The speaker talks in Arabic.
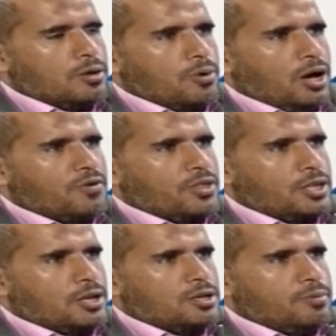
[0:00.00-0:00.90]
محافظة
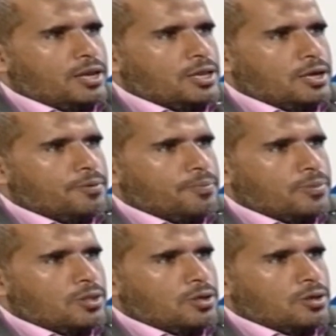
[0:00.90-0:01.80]
الشمالية
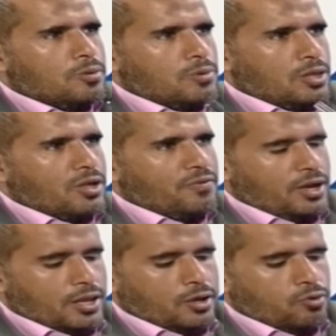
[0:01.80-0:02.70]
بالإضافة
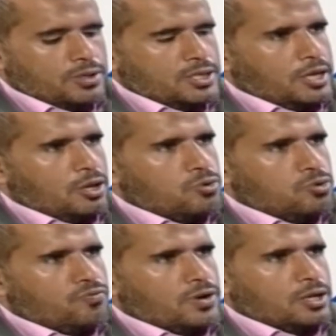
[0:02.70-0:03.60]
إلى أنه بس كان
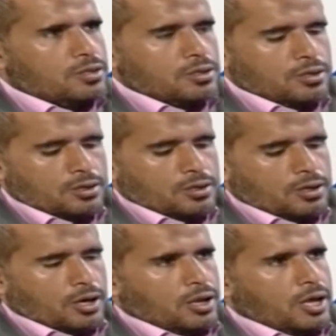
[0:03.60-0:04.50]
ينقصه فقط
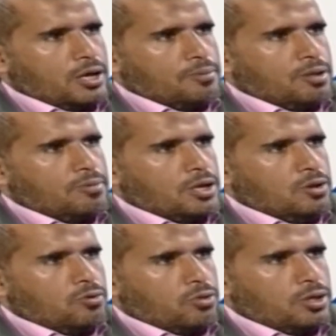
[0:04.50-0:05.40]
الاخ عبد الملك
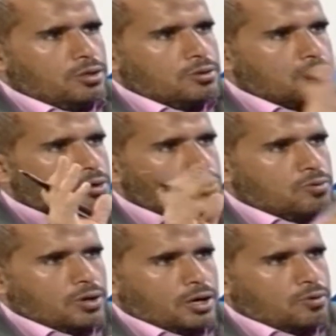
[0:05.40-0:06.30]
الحوثي
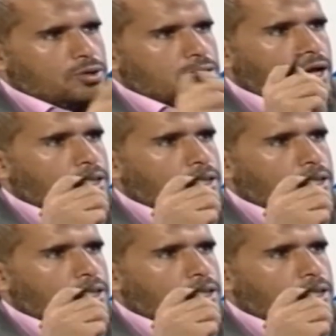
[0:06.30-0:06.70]
وانتهت